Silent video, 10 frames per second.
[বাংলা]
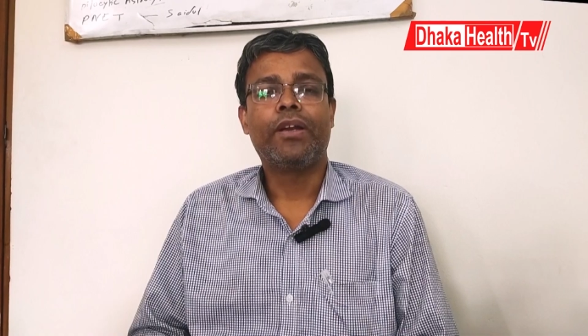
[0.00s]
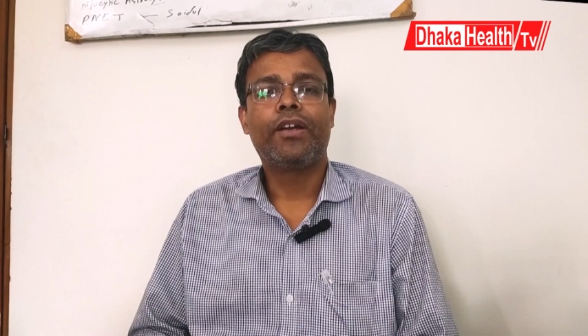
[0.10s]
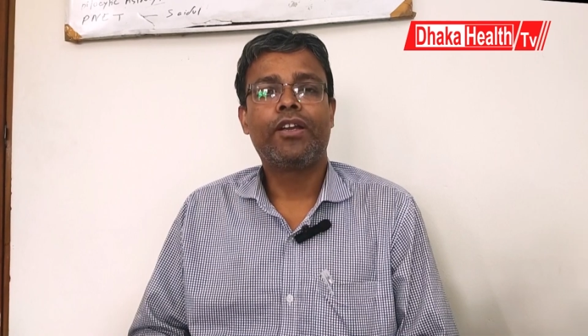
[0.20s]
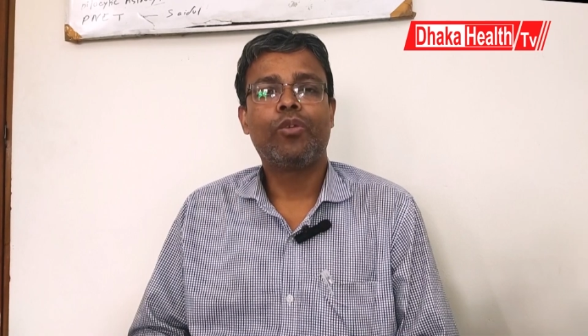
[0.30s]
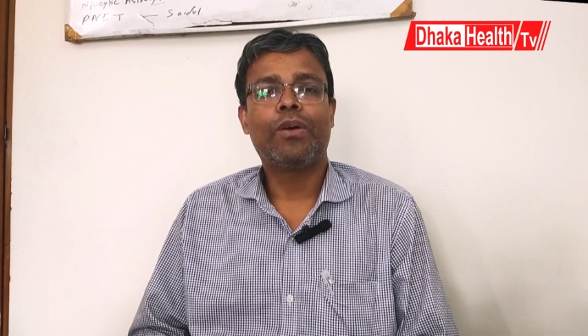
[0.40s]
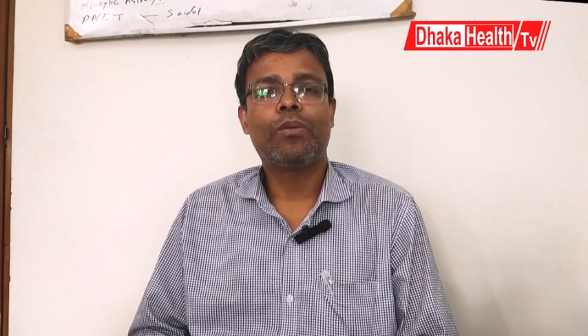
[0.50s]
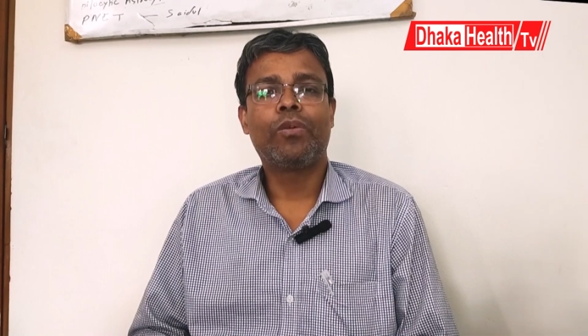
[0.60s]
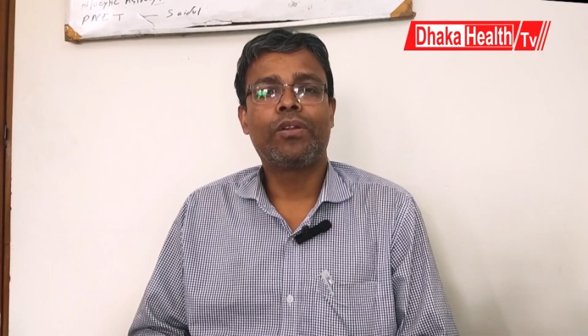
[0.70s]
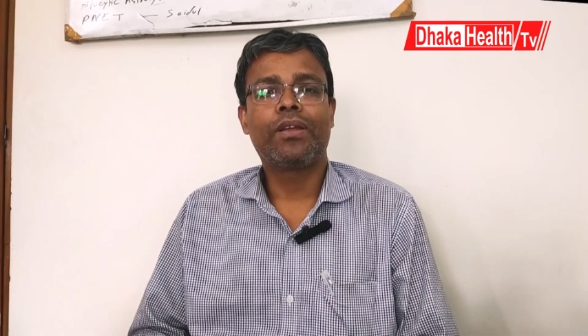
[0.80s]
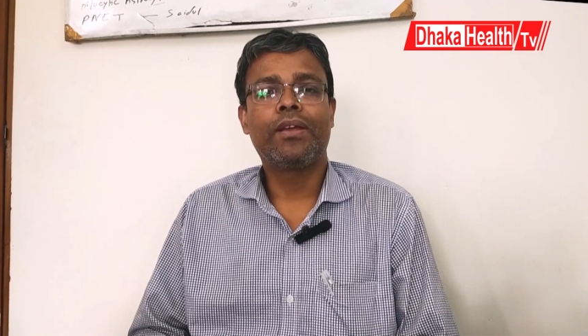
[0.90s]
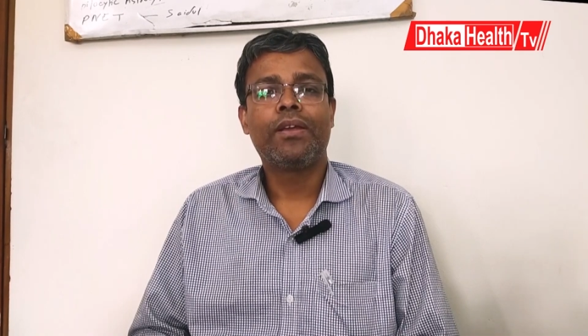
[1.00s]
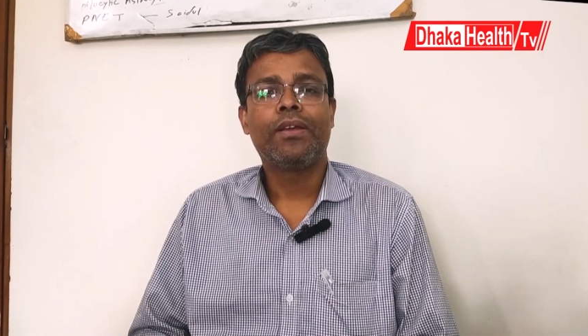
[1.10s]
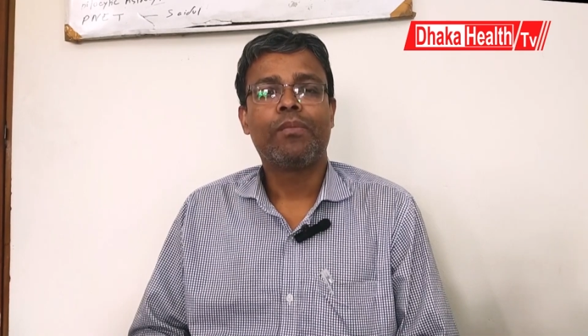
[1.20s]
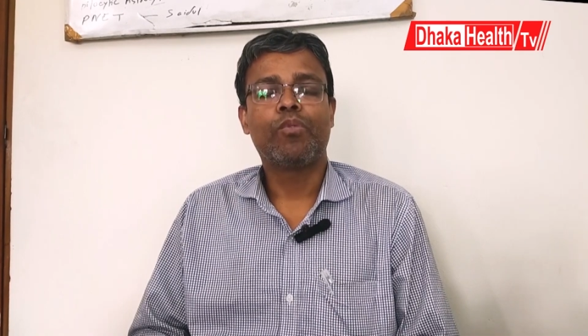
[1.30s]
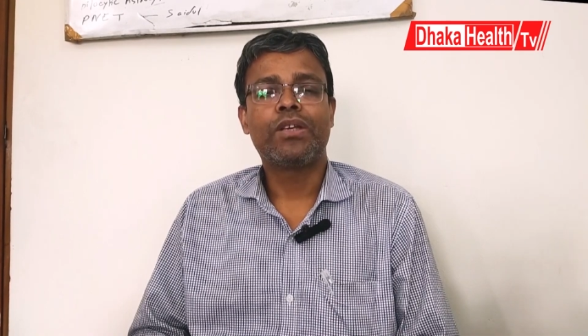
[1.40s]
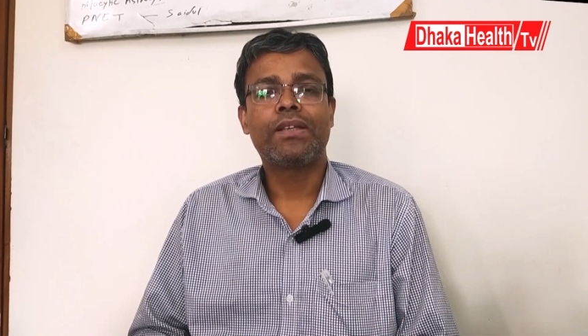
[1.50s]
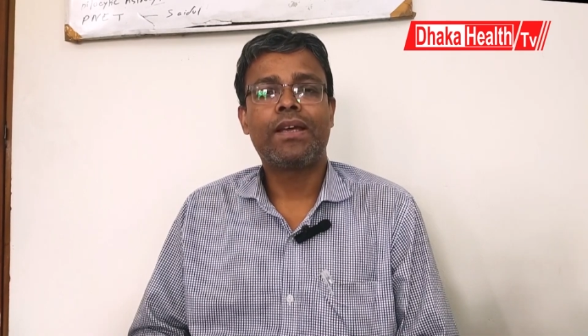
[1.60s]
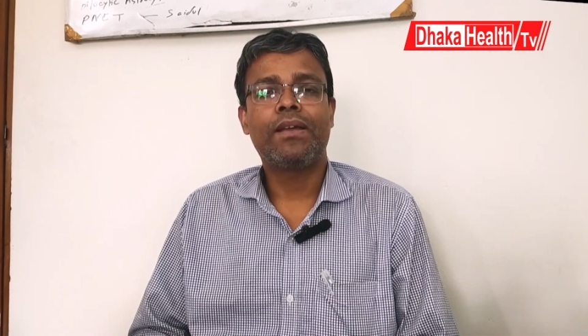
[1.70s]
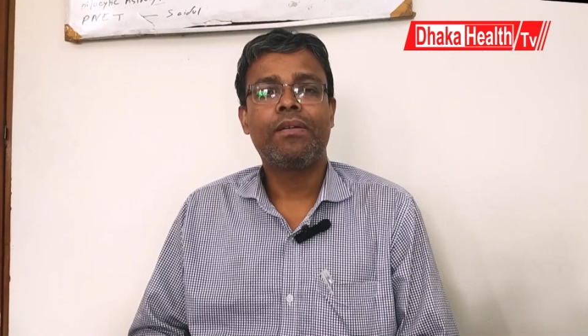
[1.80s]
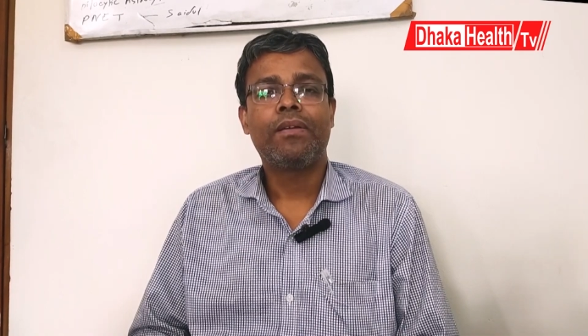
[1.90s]
ব্রেন টিউমার বলতে বোঝা
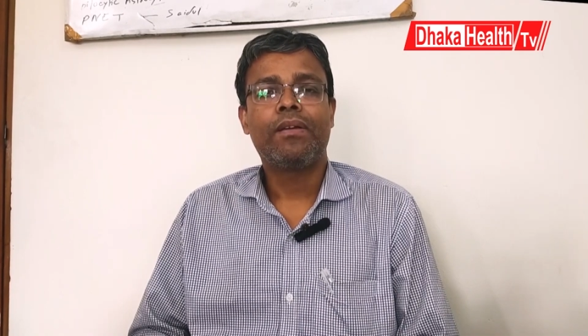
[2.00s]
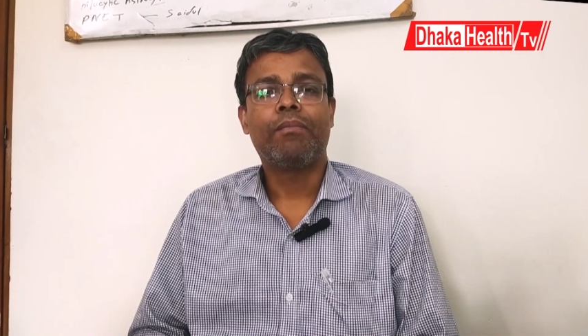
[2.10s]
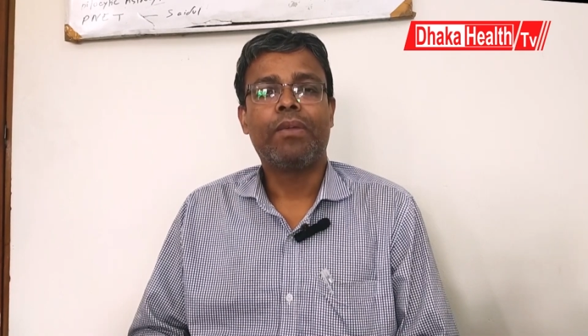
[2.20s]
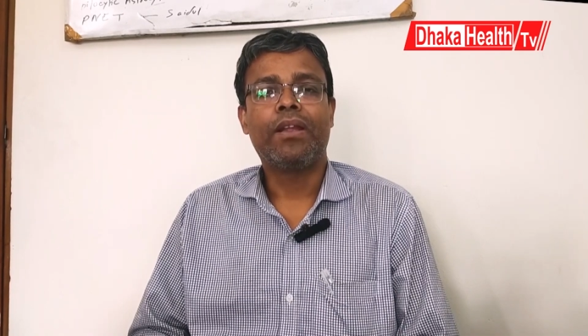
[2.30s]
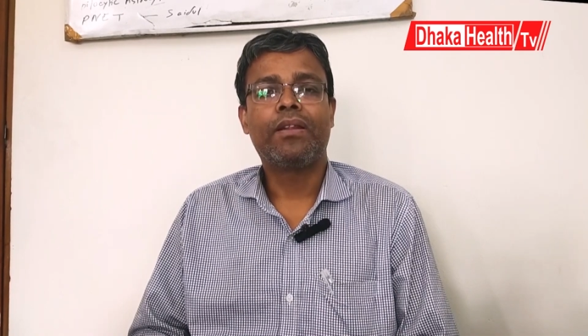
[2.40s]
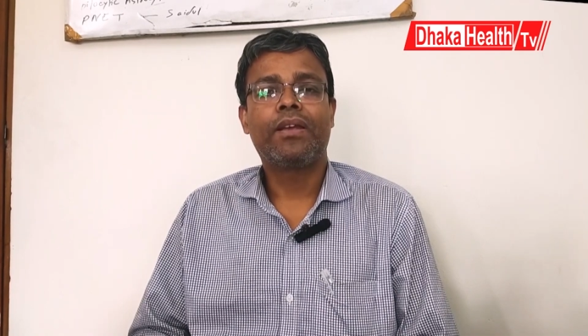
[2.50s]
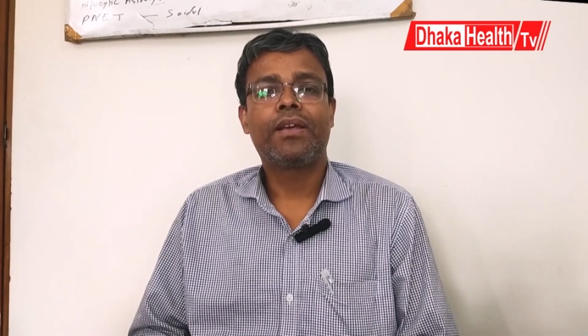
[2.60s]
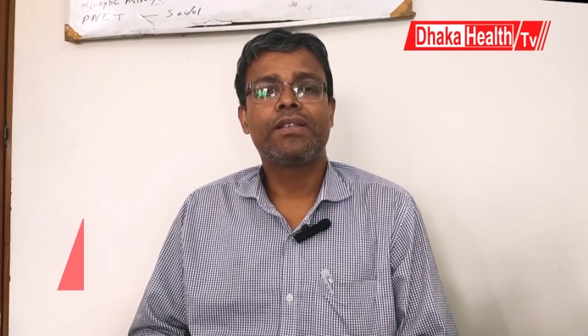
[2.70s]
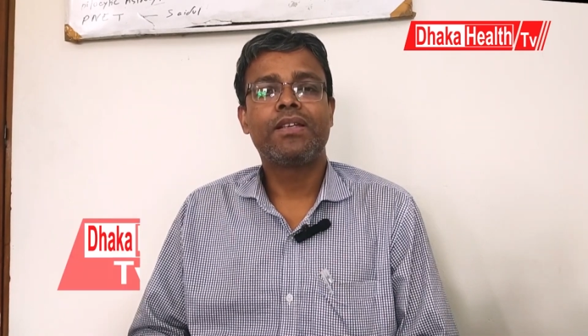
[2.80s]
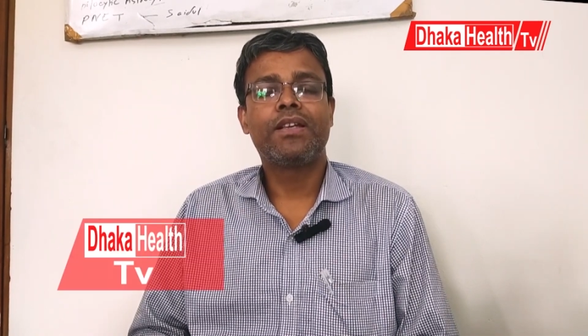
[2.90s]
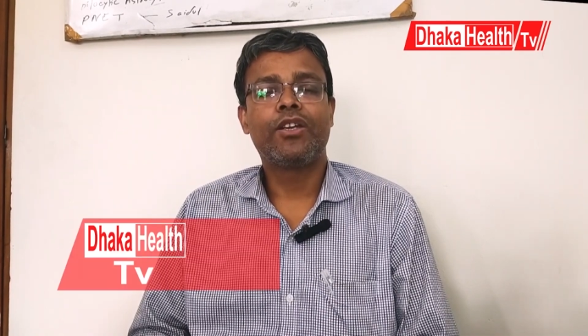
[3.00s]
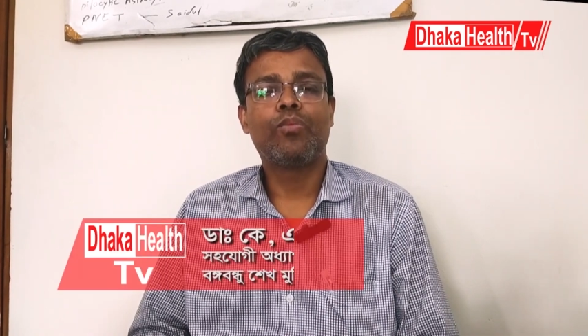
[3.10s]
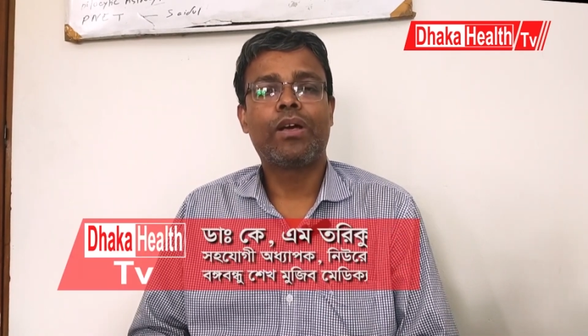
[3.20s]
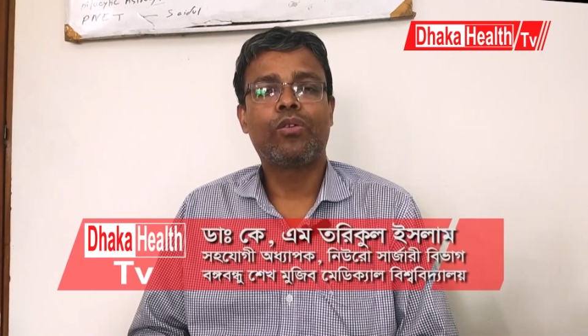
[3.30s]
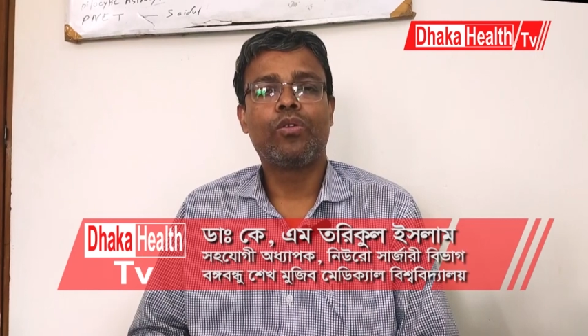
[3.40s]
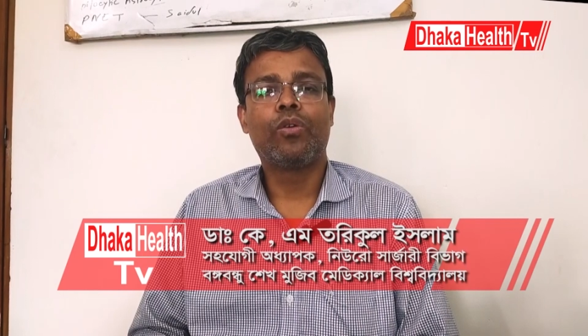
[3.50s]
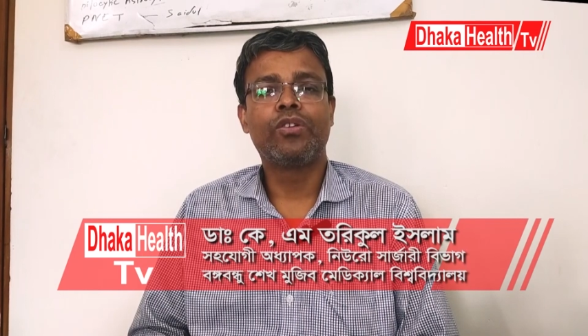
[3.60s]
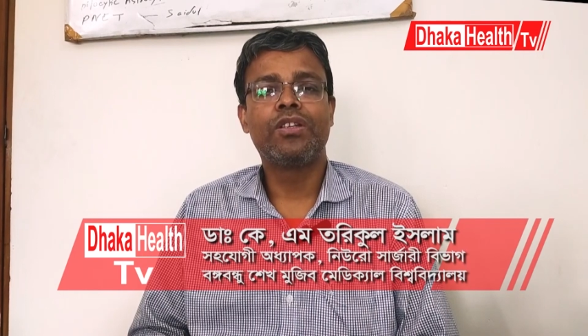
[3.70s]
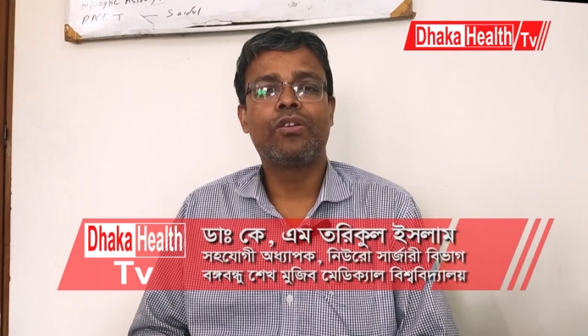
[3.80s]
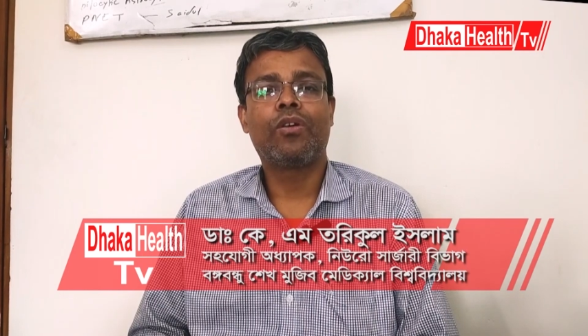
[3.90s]
যায় ব্রেন থেকে যে টিউমারগুলো
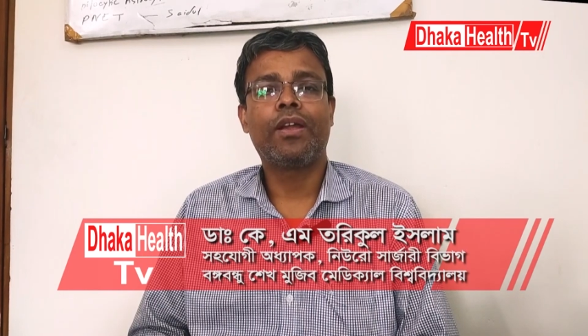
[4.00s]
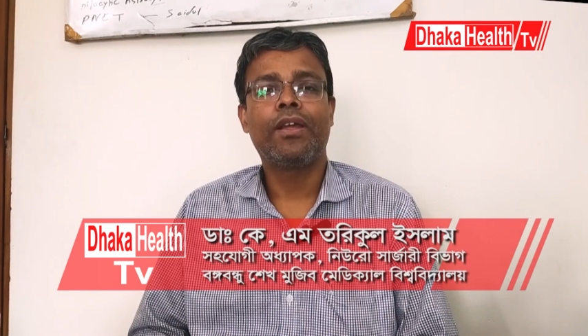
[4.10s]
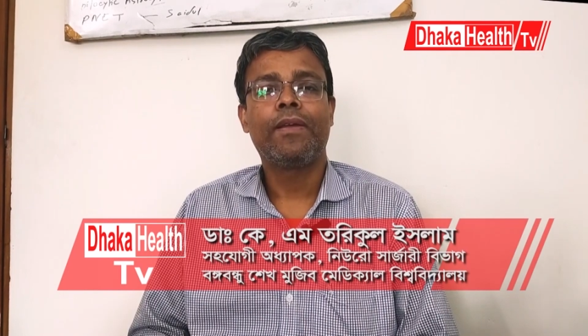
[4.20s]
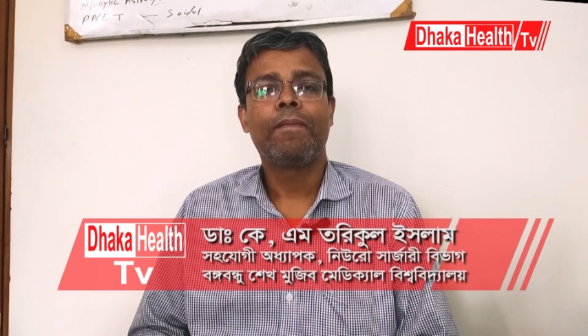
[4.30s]
অরিজিন করে